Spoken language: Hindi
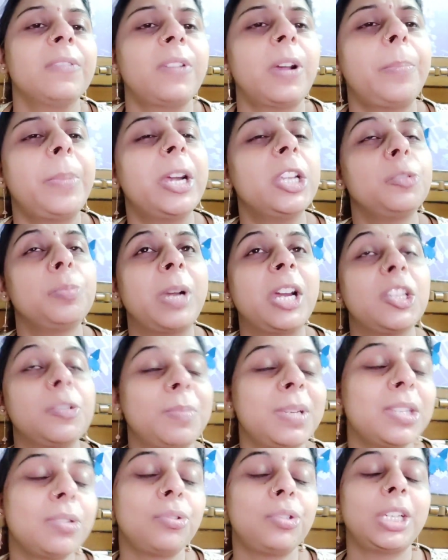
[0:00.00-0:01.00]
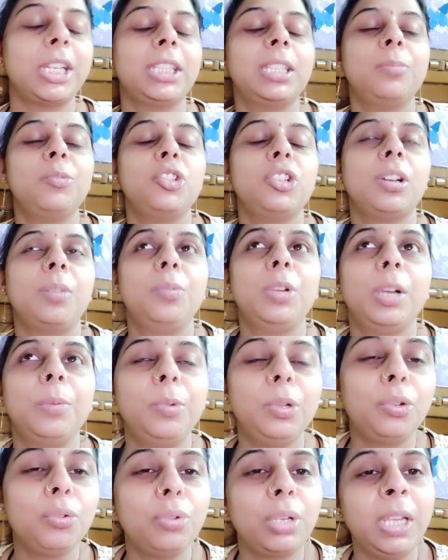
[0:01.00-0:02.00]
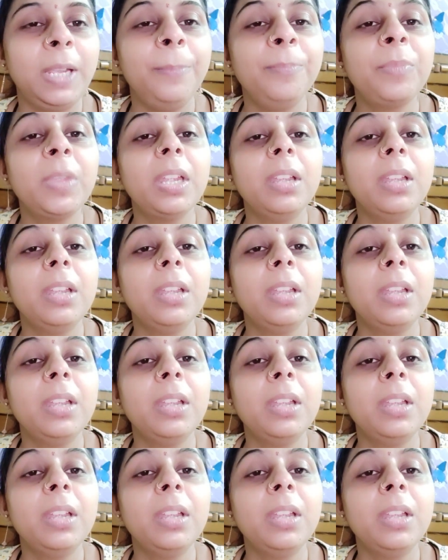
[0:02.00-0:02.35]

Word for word: सुबह पाँच पाँच बीस हो जाते हैं मुझे कभी कभी क्योंकि